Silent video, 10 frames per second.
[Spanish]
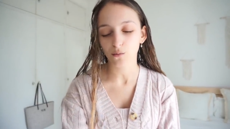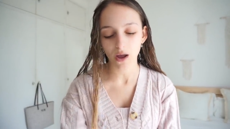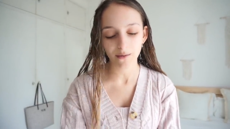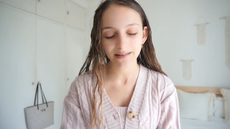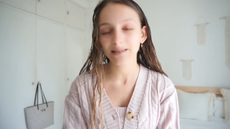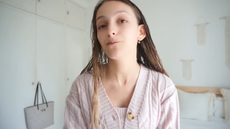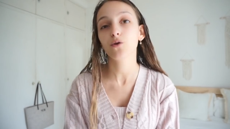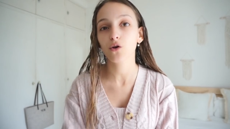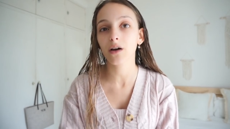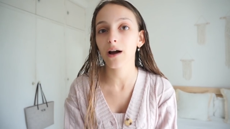Voy a ver si
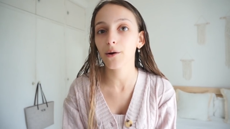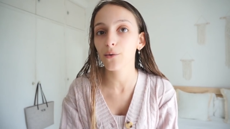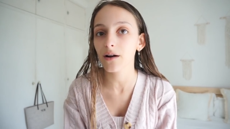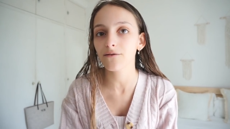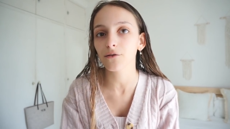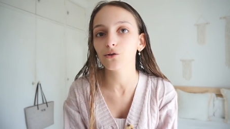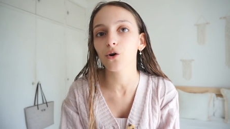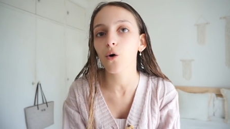puedo dejaros una foto